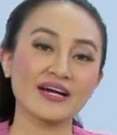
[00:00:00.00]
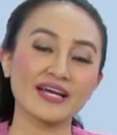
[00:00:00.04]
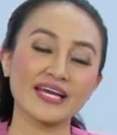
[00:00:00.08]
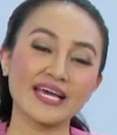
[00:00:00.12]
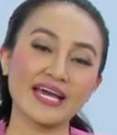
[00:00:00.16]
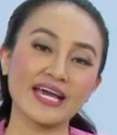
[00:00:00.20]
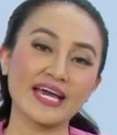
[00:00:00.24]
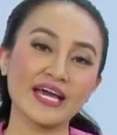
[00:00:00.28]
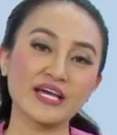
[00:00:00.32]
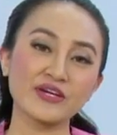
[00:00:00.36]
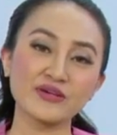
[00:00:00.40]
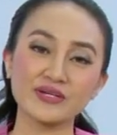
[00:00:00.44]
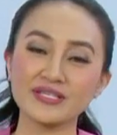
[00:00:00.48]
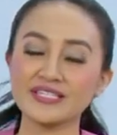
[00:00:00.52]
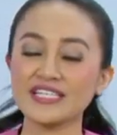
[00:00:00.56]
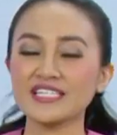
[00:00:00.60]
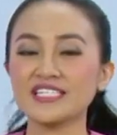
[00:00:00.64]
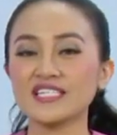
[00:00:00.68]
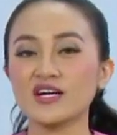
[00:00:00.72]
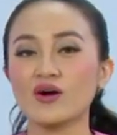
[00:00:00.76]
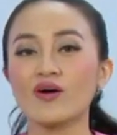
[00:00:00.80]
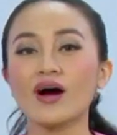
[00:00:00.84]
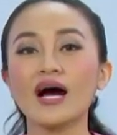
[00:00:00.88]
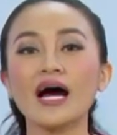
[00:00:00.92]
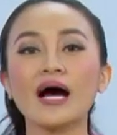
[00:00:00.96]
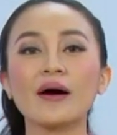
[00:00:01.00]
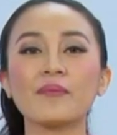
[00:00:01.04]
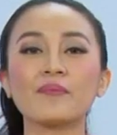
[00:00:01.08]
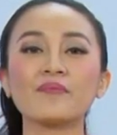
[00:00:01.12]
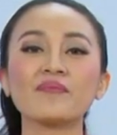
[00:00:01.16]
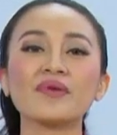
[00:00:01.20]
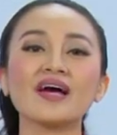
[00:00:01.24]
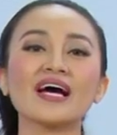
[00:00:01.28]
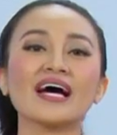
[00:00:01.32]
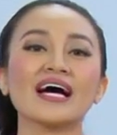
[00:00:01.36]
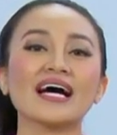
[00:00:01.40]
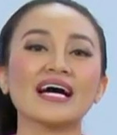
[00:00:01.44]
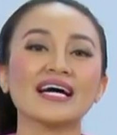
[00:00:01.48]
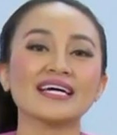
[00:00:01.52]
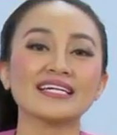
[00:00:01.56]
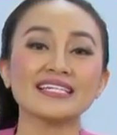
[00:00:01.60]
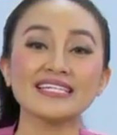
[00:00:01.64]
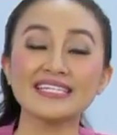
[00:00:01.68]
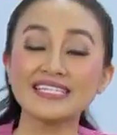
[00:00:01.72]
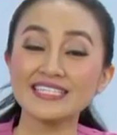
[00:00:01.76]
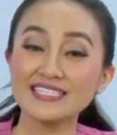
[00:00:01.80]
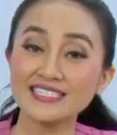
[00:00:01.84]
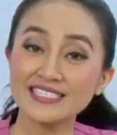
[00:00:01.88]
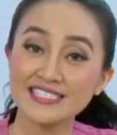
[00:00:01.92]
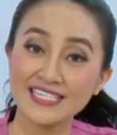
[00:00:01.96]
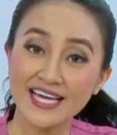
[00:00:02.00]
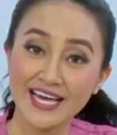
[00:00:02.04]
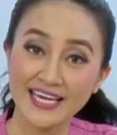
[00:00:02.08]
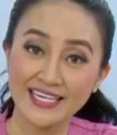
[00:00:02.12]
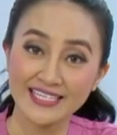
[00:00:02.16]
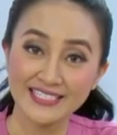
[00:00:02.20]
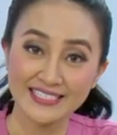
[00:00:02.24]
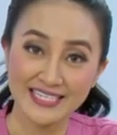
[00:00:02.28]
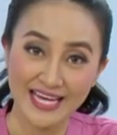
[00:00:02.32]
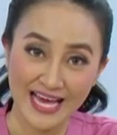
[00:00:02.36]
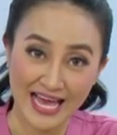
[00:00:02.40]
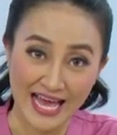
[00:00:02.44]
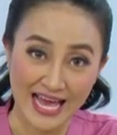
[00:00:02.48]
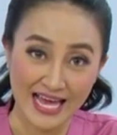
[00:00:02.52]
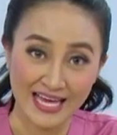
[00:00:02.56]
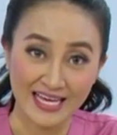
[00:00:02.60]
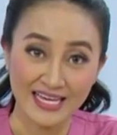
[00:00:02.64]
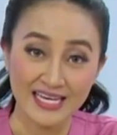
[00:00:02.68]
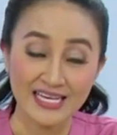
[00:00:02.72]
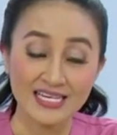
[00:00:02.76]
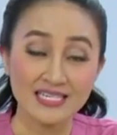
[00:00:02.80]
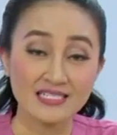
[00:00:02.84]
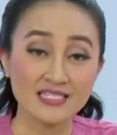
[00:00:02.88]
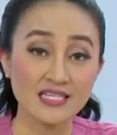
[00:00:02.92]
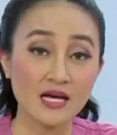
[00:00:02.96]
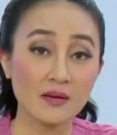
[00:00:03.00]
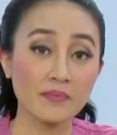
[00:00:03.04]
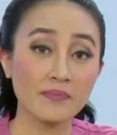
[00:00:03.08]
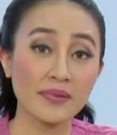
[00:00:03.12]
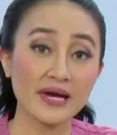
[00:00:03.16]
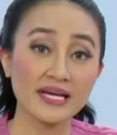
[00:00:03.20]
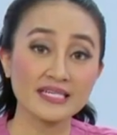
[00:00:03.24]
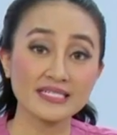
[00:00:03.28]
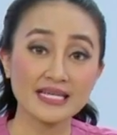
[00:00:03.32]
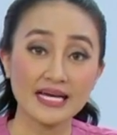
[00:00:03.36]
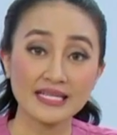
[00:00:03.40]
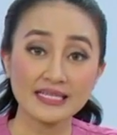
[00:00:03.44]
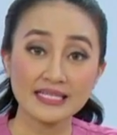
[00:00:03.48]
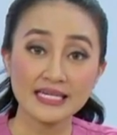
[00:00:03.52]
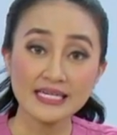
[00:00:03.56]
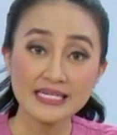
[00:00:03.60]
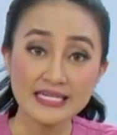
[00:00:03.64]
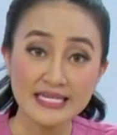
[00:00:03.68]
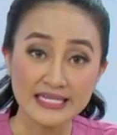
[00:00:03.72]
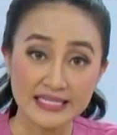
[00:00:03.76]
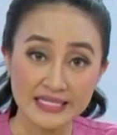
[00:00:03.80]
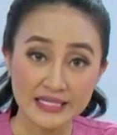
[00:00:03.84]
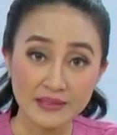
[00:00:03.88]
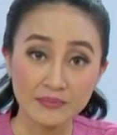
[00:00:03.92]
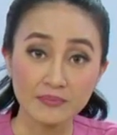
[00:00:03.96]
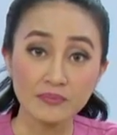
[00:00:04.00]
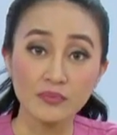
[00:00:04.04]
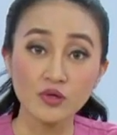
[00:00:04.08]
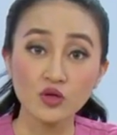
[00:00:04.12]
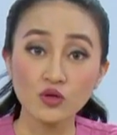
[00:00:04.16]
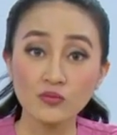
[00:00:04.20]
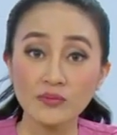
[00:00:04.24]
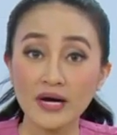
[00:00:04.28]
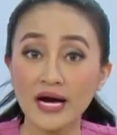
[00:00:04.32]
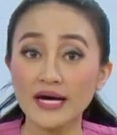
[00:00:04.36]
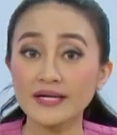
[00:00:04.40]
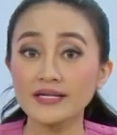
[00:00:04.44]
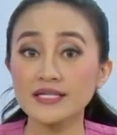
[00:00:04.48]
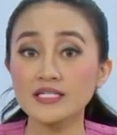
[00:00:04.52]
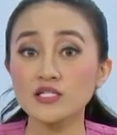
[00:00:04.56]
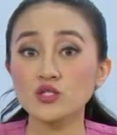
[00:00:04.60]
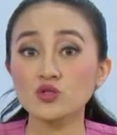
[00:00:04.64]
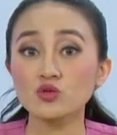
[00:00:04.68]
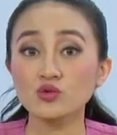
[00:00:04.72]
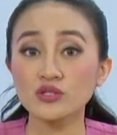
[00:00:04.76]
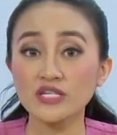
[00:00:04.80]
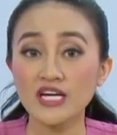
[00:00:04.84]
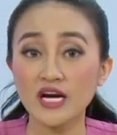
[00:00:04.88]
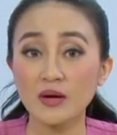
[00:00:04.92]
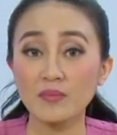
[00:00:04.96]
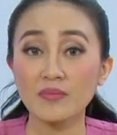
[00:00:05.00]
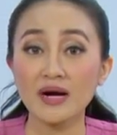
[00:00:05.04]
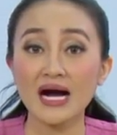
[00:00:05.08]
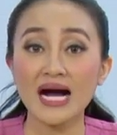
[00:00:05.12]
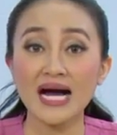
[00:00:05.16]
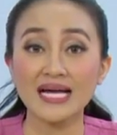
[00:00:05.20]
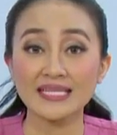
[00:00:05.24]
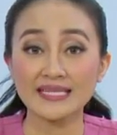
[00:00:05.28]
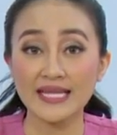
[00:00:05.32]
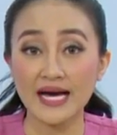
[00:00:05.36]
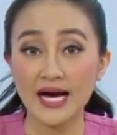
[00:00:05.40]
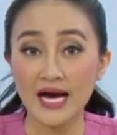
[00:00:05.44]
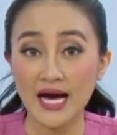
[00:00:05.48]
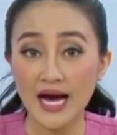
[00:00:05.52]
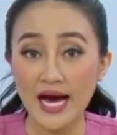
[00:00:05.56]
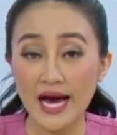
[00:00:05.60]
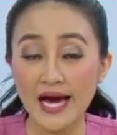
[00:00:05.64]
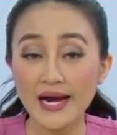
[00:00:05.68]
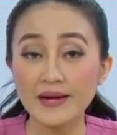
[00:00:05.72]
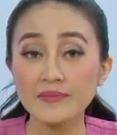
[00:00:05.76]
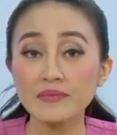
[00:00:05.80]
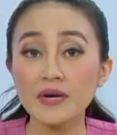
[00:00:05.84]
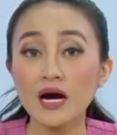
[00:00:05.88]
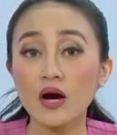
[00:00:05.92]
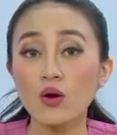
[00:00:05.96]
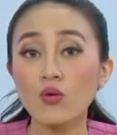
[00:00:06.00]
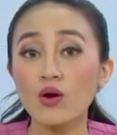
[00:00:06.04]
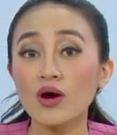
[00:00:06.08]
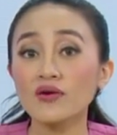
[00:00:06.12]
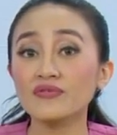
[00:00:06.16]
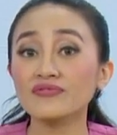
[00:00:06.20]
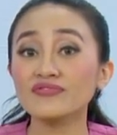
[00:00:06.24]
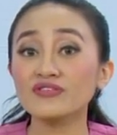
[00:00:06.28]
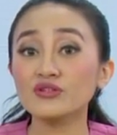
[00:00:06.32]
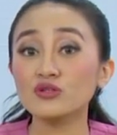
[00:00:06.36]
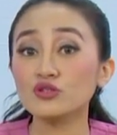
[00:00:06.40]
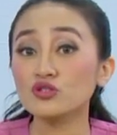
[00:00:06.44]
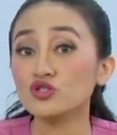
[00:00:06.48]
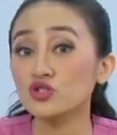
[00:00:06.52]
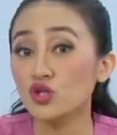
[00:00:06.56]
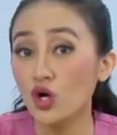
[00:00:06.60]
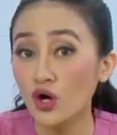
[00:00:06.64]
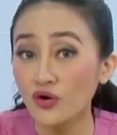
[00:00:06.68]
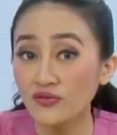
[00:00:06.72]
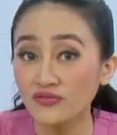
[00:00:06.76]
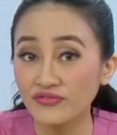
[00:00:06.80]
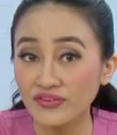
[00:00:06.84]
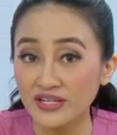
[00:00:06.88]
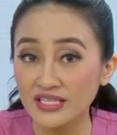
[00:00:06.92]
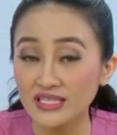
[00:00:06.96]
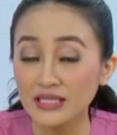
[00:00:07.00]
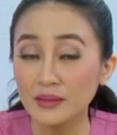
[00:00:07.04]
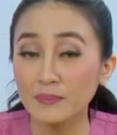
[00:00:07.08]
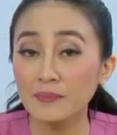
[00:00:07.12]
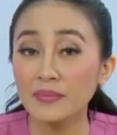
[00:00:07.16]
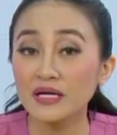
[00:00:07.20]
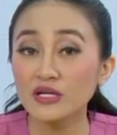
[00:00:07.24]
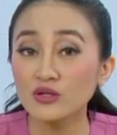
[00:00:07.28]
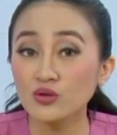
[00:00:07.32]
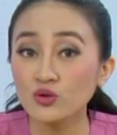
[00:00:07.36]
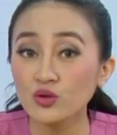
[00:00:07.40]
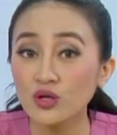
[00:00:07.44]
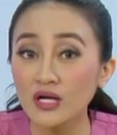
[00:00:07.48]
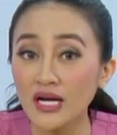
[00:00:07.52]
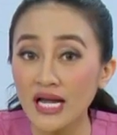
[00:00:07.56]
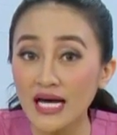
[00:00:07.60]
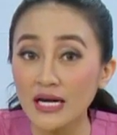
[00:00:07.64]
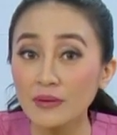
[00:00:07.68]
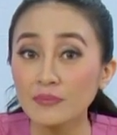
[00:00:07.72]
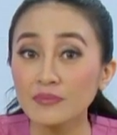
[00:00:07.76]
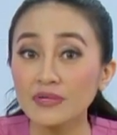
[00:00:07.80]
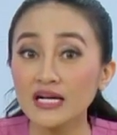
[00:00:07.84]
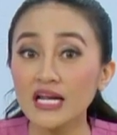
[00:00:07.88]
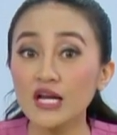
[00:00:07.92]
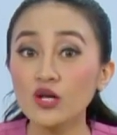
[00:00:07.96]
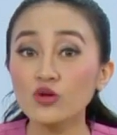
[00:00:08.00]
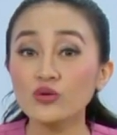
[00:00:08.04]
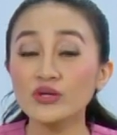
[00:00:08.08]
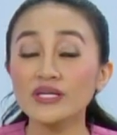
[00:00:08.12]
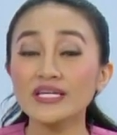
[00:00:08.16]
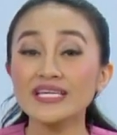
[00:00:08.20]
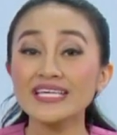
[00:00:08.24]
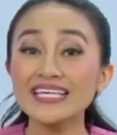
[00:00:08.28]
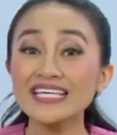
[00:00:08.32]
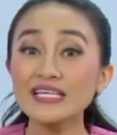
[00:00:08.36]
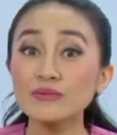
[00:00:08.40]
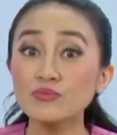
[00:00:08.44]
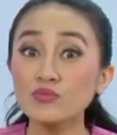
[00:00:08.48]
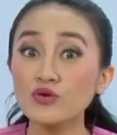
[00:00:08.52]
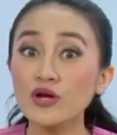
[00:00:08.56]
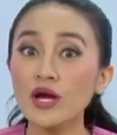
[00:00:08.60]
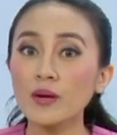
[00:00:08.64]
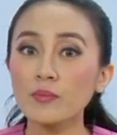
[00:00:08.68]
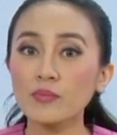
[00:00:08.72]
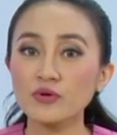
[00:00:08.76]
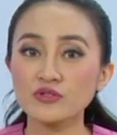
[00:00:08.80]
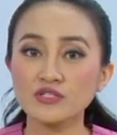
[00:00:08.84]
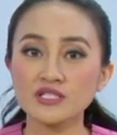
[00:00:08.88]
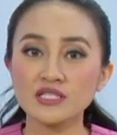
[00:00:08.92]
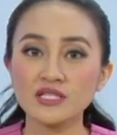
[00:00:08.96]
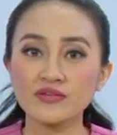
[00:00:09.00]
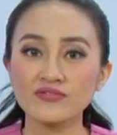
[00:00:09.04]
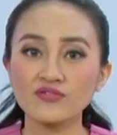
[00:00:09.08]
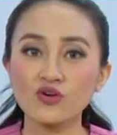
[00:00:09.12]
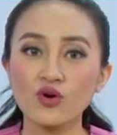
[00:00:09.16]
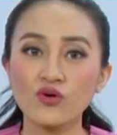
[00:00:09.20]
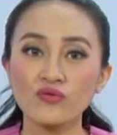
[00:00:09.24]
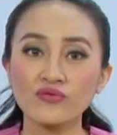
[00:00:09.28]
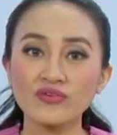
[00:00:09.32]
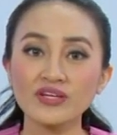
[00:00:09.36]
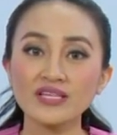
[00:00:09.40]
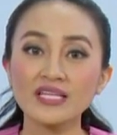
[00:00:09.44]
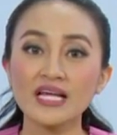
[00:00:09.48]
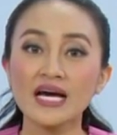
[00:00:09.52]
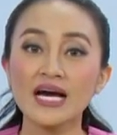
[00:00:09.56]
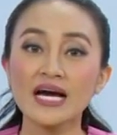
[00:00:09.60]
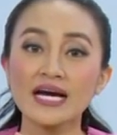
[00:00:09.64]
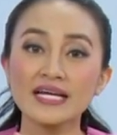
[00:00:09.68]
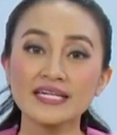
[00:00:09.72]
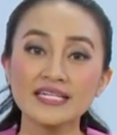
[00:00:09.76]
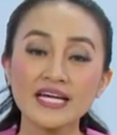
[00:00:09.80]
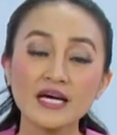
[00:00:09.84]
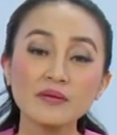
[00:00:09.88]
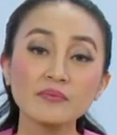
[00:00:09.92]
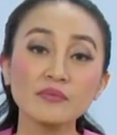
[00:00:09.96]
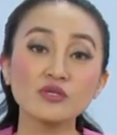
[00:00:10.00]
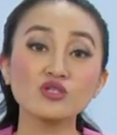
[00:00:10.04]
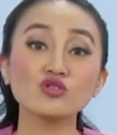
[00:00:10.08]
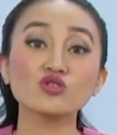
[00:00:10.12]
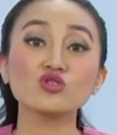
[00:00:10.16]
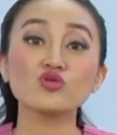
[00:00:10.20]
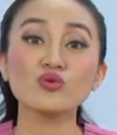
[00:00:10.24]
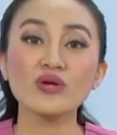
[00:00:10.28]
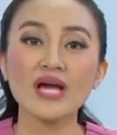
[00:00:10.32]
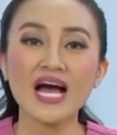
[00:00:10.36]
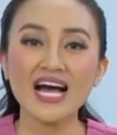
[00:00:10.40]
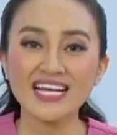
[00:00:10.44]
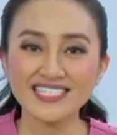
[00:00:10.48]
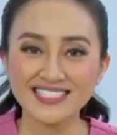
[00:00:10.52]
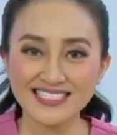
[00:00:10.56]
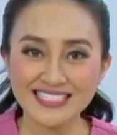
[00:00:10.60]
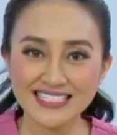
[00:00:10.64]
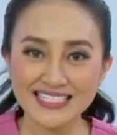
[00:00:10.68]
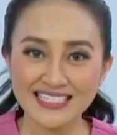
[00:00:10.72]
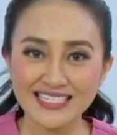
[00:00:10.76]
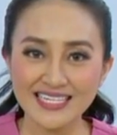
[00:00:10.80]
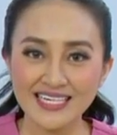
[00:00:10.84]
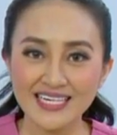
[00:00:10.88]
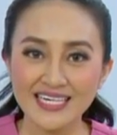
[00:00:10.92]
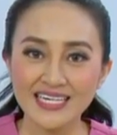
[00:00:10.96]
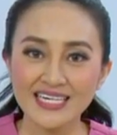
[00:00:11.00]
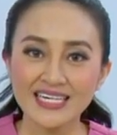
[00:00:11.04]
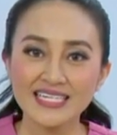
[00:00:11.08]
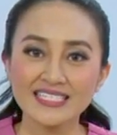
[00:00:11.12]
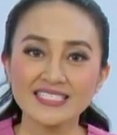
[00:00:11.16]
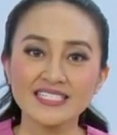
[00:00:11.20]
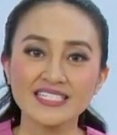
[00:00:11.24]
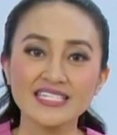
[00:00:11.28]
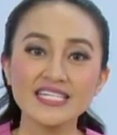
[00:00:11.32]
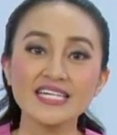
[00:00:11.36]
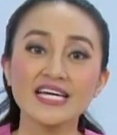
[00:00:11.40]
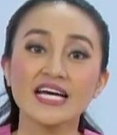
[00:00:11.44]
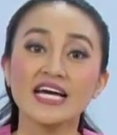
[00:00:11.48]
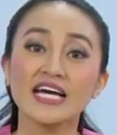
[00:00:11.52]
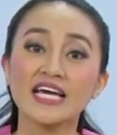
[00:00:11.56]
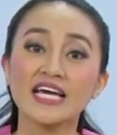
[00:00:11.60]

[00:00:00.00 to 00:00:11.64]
Oke, yuk kita jawab. Dear Sheina, sampai saat ini belum ada studi yang mengatakan bahwa virus COVID menular melalui ibu yang positif COVID dan menyusui ASI. Jadi,